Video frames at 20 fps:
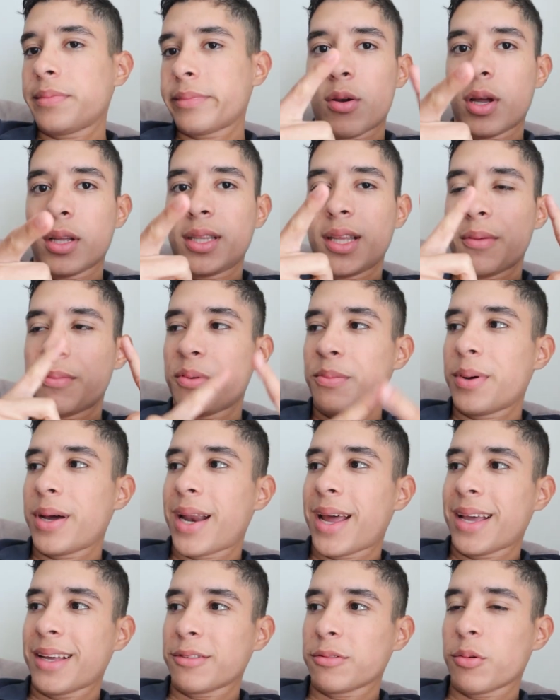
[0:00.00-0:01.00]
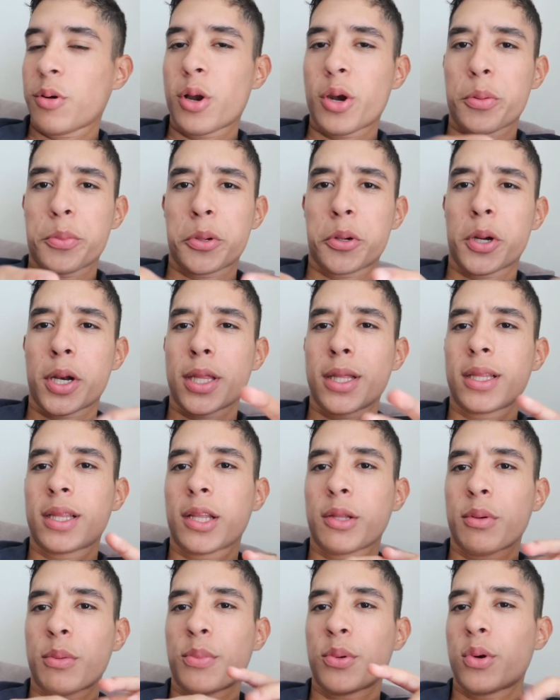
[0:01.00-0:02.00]
no hay tiempo para eso. A lo mejor
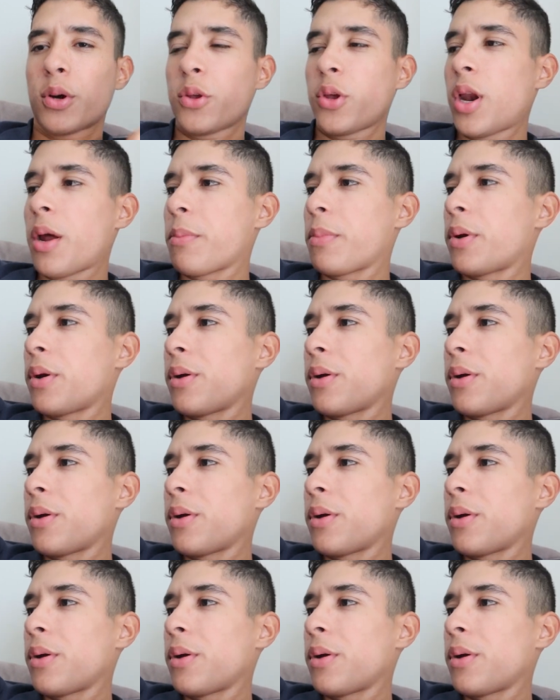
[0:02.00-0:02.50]
editando me pongo a llorar,